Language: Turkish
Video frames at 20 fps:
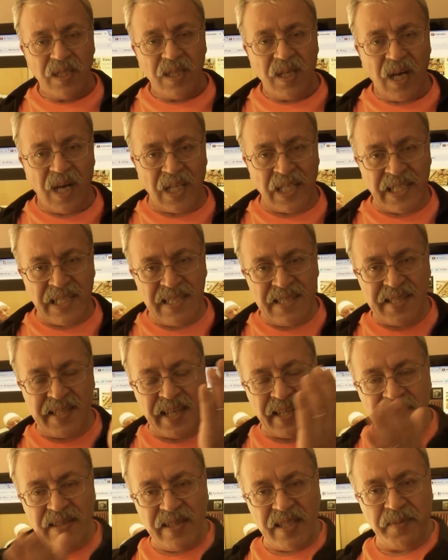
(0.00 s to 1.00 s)
Halınız
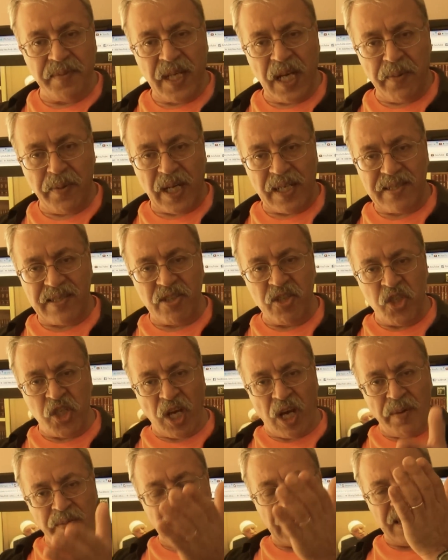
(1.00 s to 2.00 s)
yerin dibine batsın,
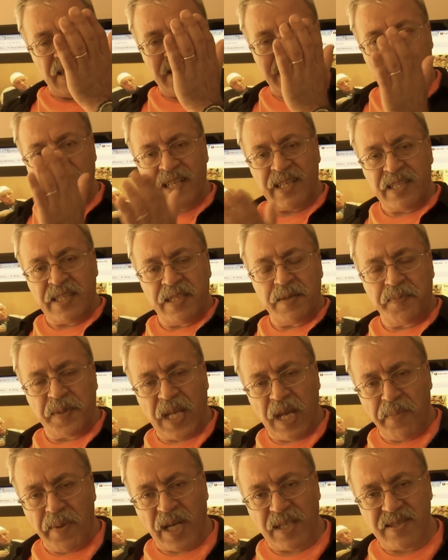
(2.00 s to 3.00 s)
caminiz yerin
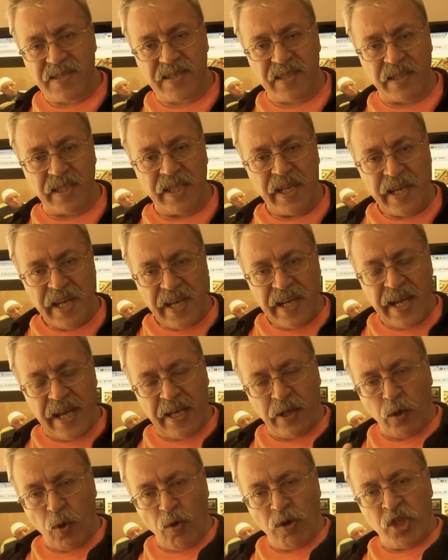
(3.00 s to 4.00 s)
dibine batsın.
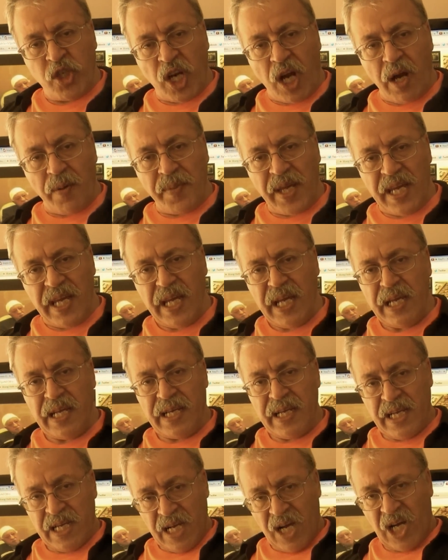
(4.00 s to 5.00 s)
Eğer o cami
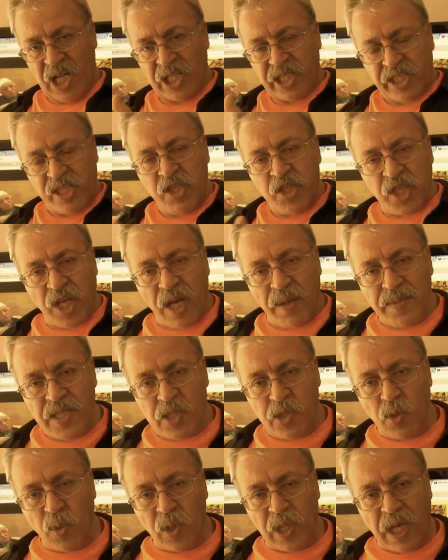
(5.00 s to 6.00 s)
halkın
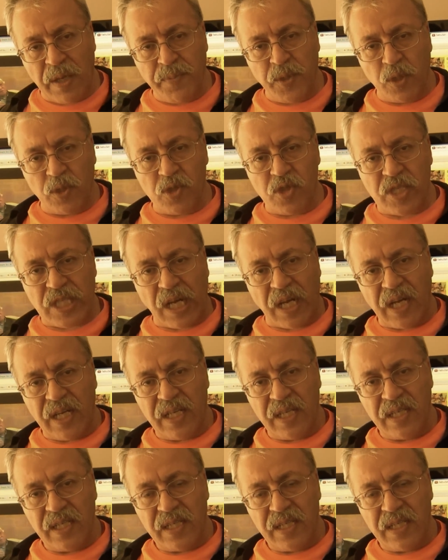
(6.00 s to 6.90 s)
camisi olamıyorsa,